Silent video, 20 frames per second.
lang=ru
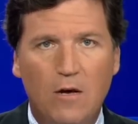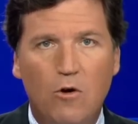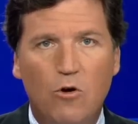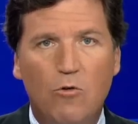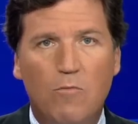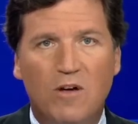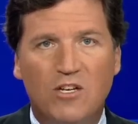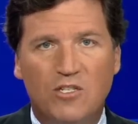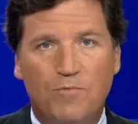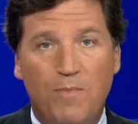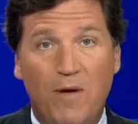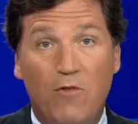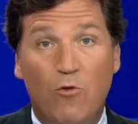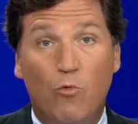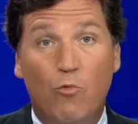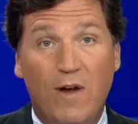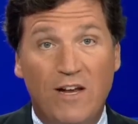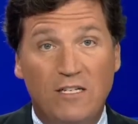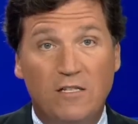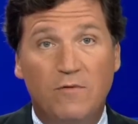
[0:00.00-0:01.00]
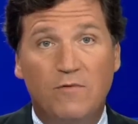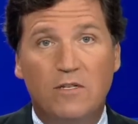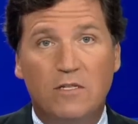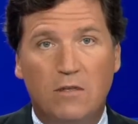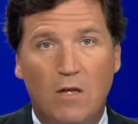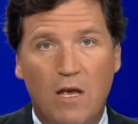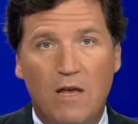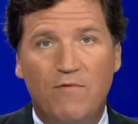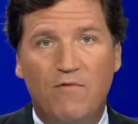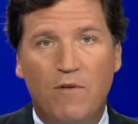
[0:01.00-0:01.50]
и должен провести
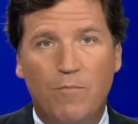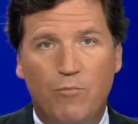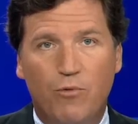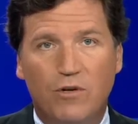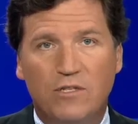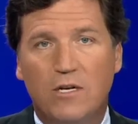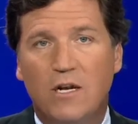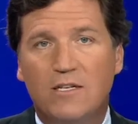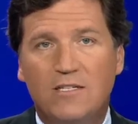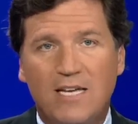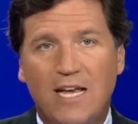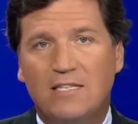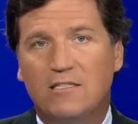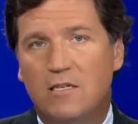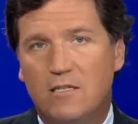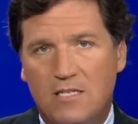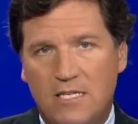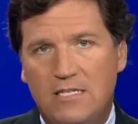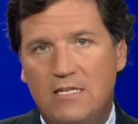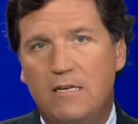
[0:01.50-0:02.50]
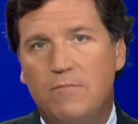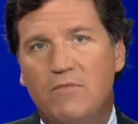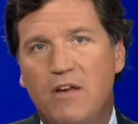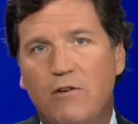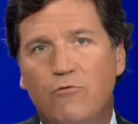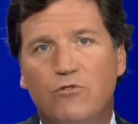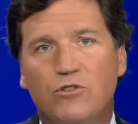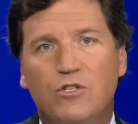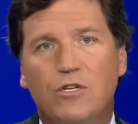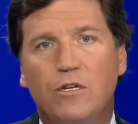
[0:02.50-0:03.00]
остаток жизни в тюрьме. Он кажется
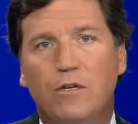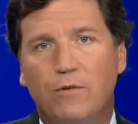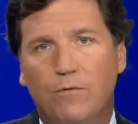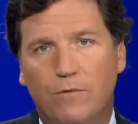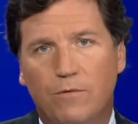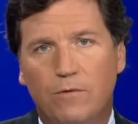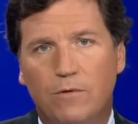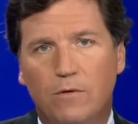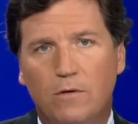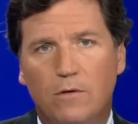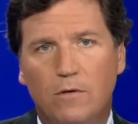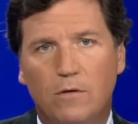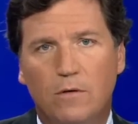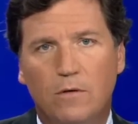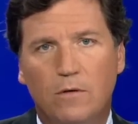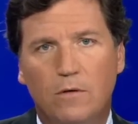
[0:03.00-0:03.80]
вам опасным?